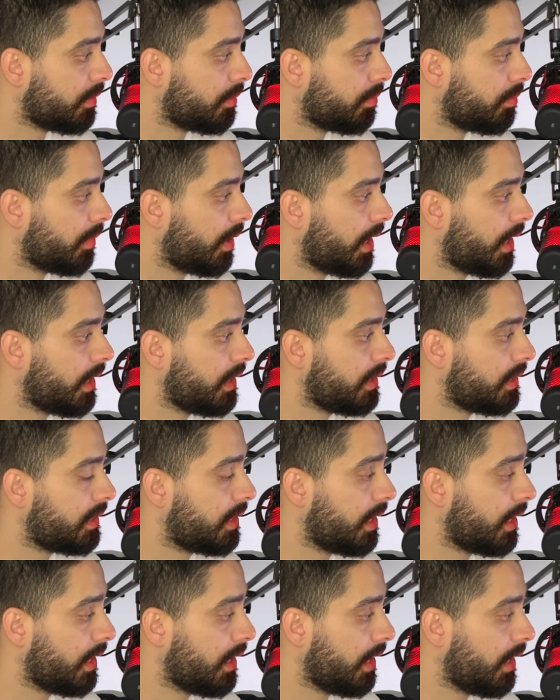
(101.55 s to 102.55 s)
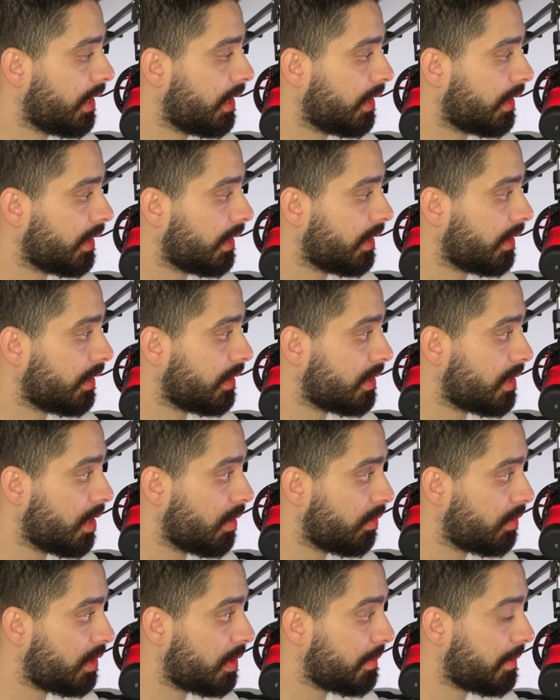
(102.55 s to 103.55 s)
mas é
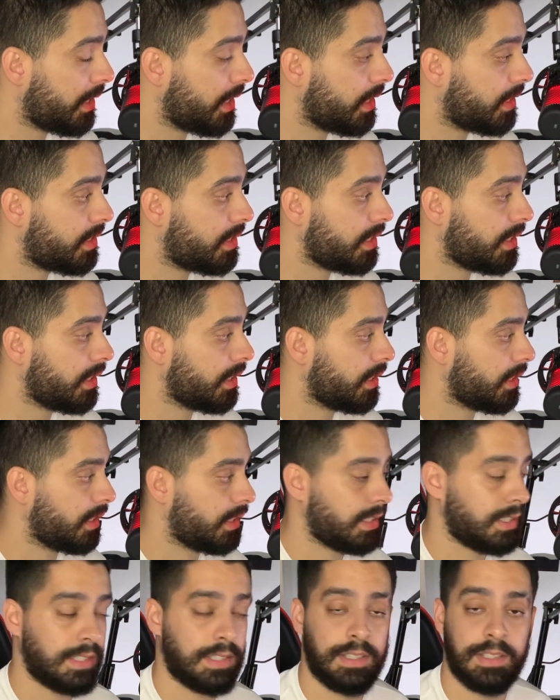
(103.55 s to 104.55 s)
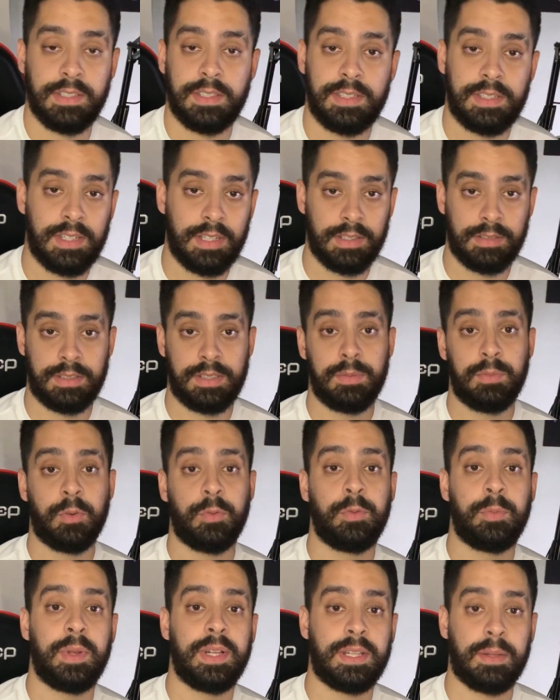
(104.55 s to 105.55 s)
já é um time que se se
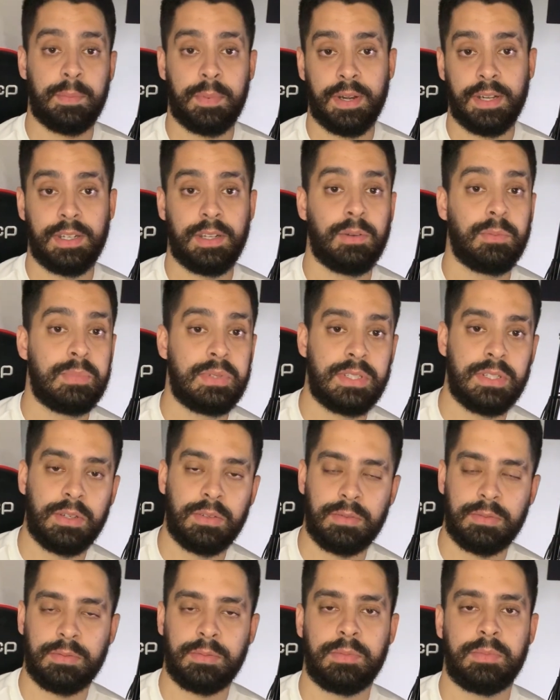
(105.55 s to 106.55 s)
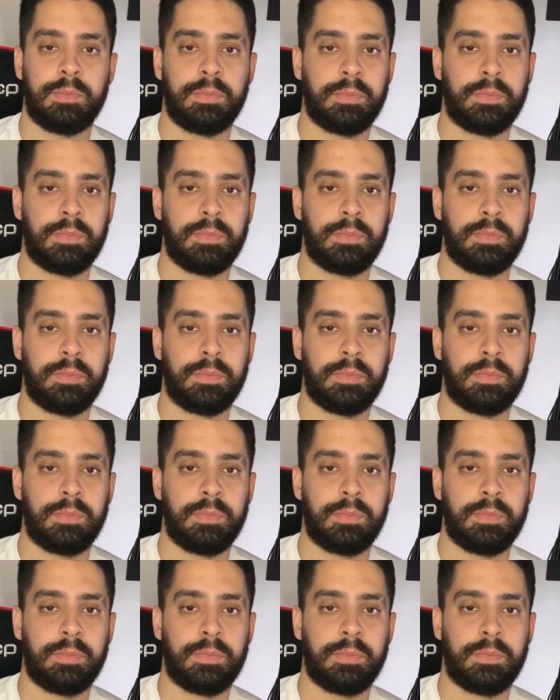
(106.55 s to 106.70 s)
movimenta para dar opção